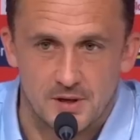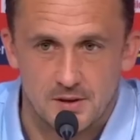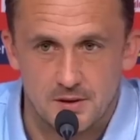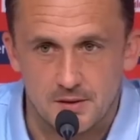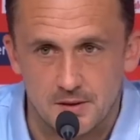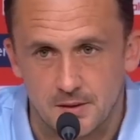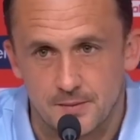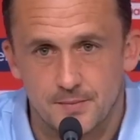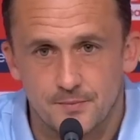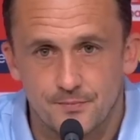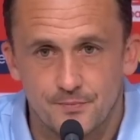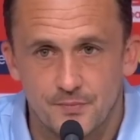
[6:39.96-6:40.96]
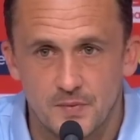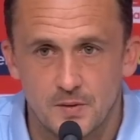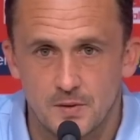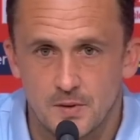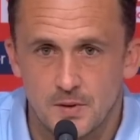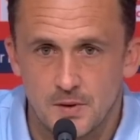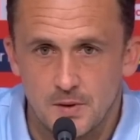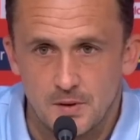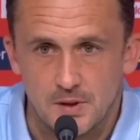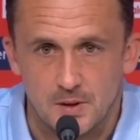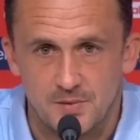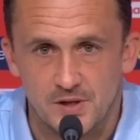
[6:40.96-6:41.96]
Merlin est,
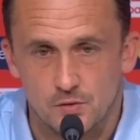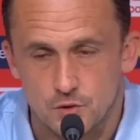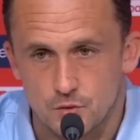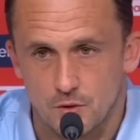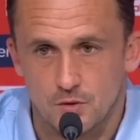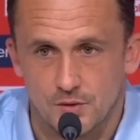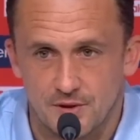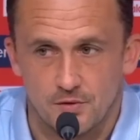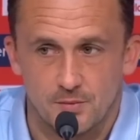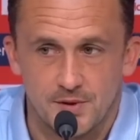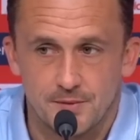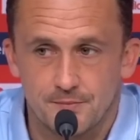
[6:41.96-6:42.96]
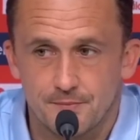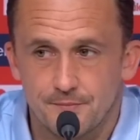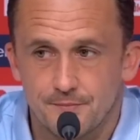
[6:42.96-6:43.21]
est bien le joueur qu'on a formé.